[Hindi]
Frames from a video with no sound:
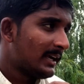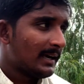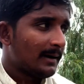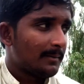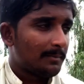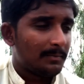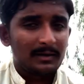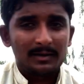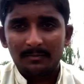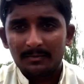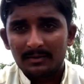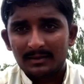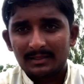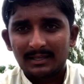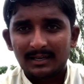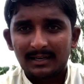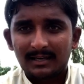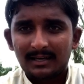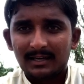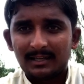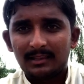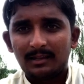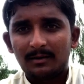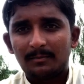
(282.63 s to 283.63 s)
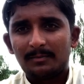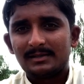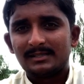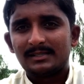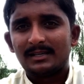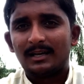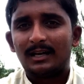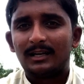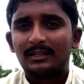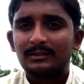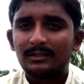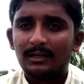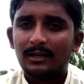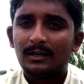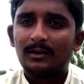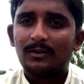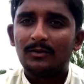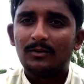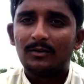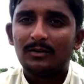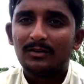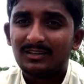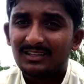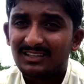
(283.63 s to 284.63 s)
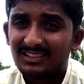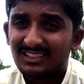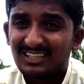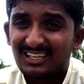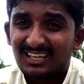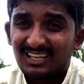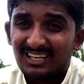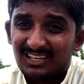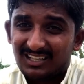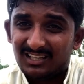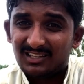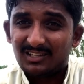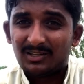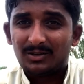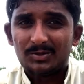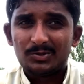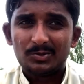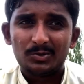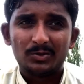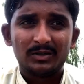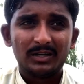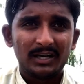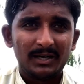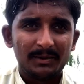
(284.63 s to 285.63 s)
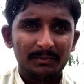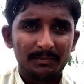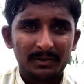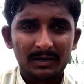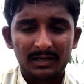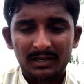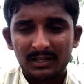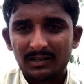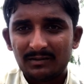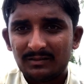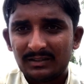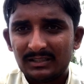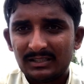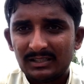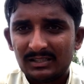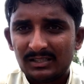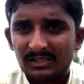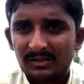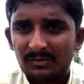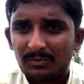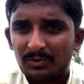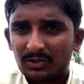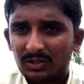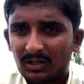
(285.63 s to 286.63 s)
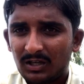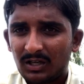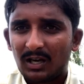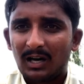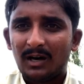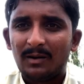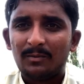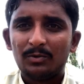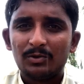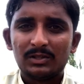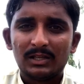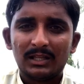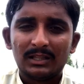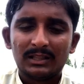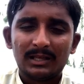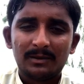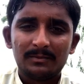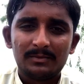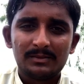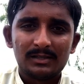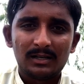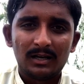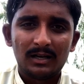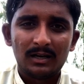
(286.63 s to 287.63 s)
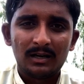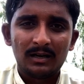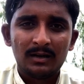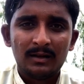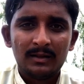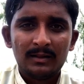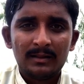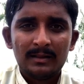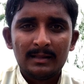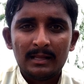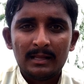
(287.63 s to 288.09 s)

ये आपने अभी देखा इधर बाज़ार था और कितना गंदा हो चुका है पानी की वजह से बहुत ख़राब हो जाता है बाज़ार